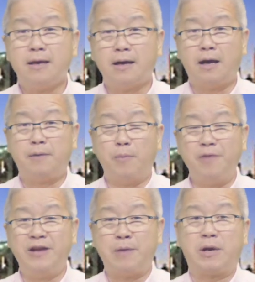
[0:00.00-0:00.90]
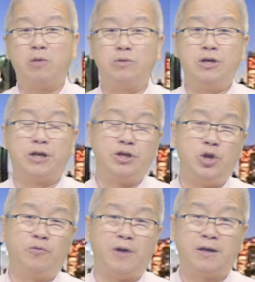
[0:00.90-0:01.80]
à, bởi vì nằm cái góc đường thì
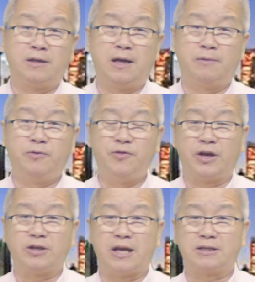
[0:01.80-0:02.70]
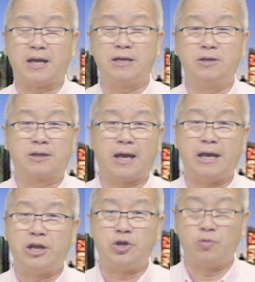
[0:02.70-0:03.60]
nhiều phần à, quý vị có thể xây được cái
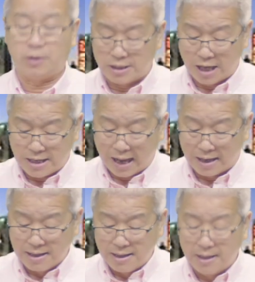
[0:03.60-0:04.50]
a đê u rất là dễ dàng.